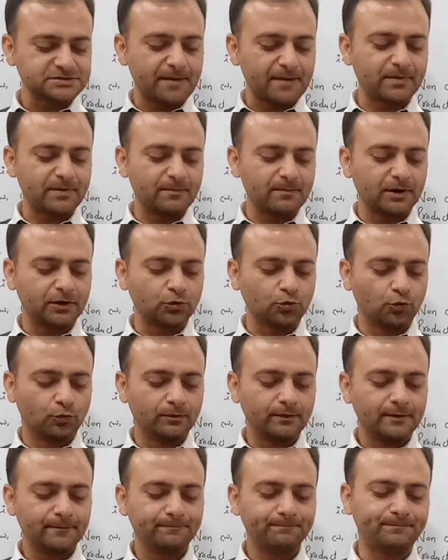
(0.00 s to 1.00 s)
स्टेप नंबर टू
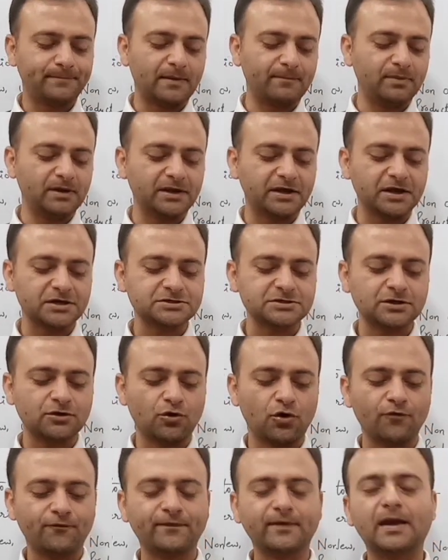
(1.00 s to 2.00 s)

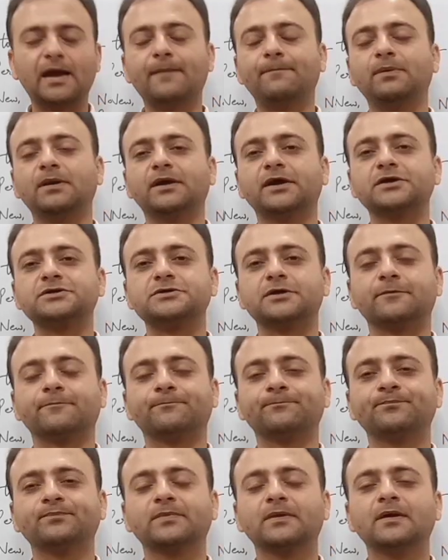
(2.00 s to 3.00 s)
पब्लिकेशन ऑफ
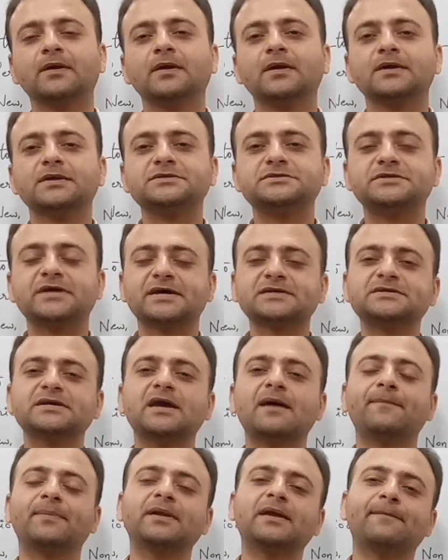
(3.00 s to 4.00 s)
एप्लीकेशन
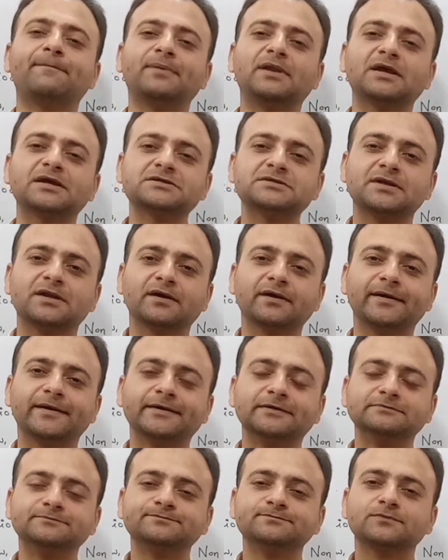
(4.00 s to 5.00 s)
जैसे ही आपने एप्लीकेशन
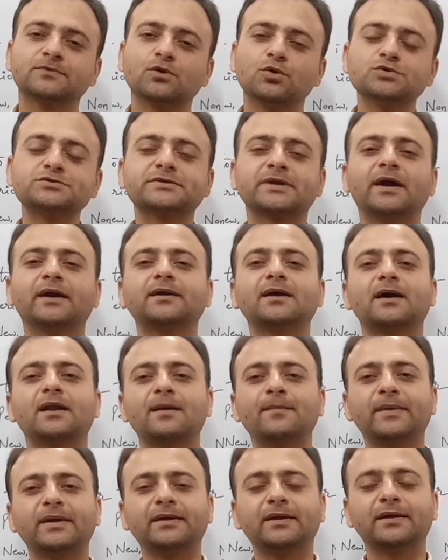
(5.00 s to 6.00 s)
लगाई उसके
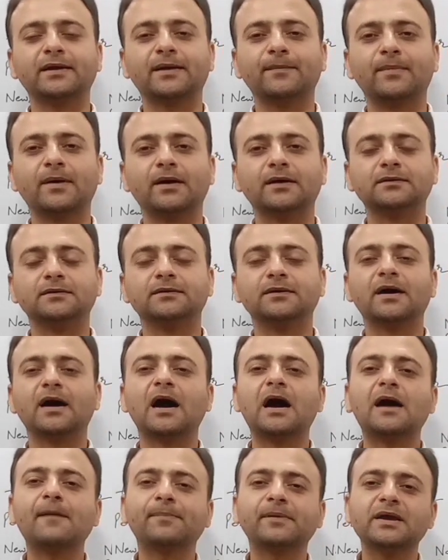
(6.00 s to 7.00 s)
18 महीने के बाद
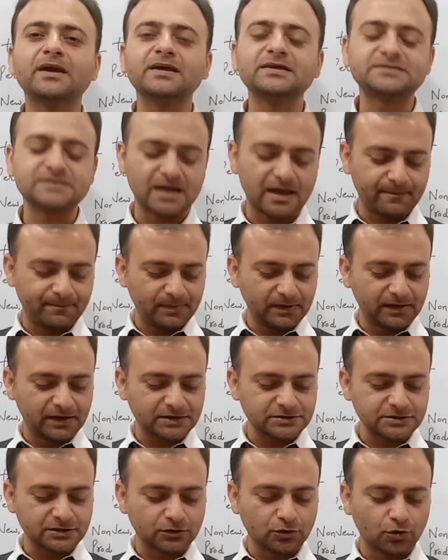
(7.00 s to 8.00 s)
आपकी इस
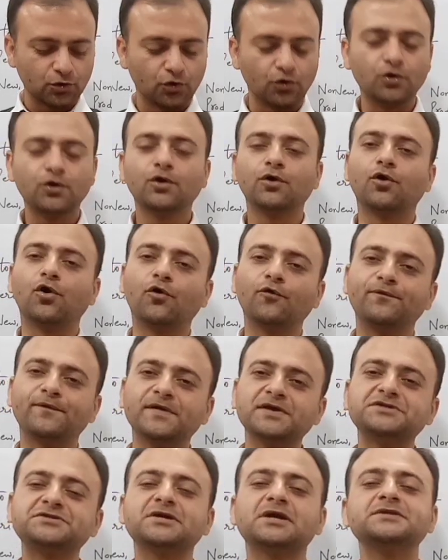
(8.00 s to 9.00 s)
एप्लीकेशन को
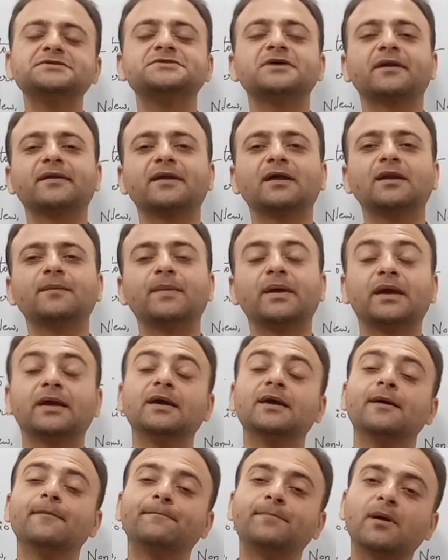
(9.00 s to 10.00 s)
ऑफिशियल जर्नल
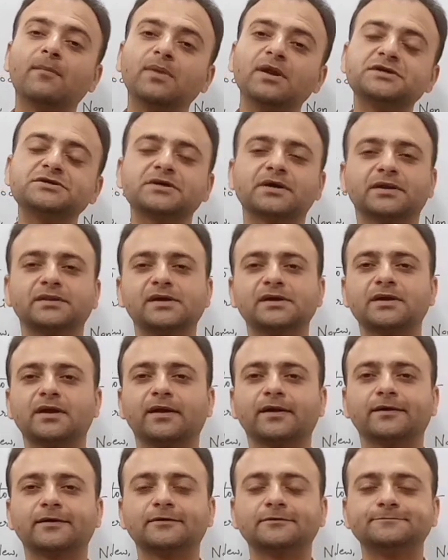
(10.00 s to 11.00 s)
में पब्लिश कर दिया
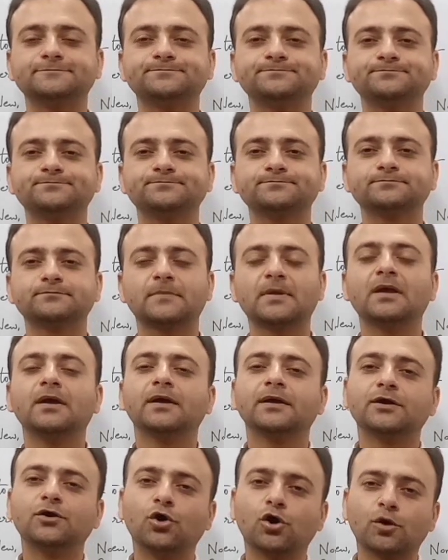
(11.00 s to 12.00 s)
जाएगा
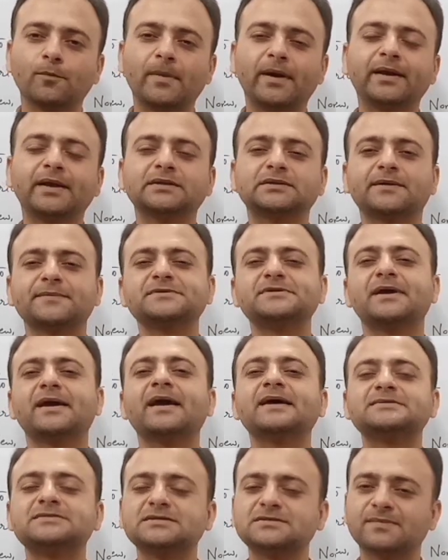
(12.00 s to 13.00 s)
गवर्नमेंट की तरफ
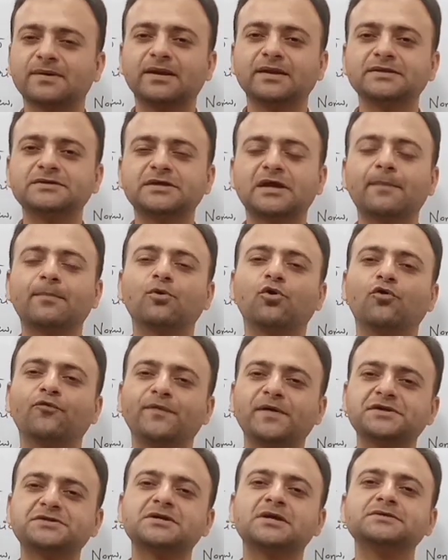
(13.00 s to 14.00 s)
से ऐसा समझ लीजिए आप
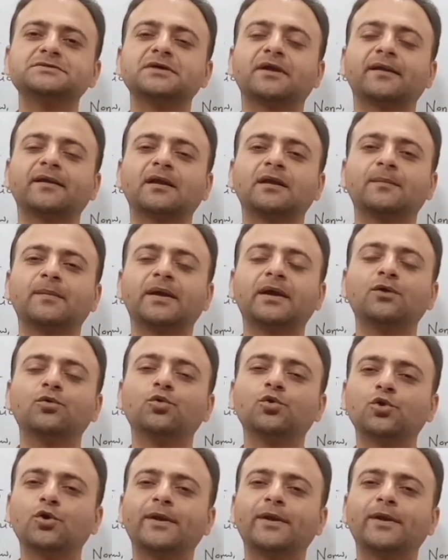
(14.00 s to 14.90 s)
ऑफिशियल जर्नल में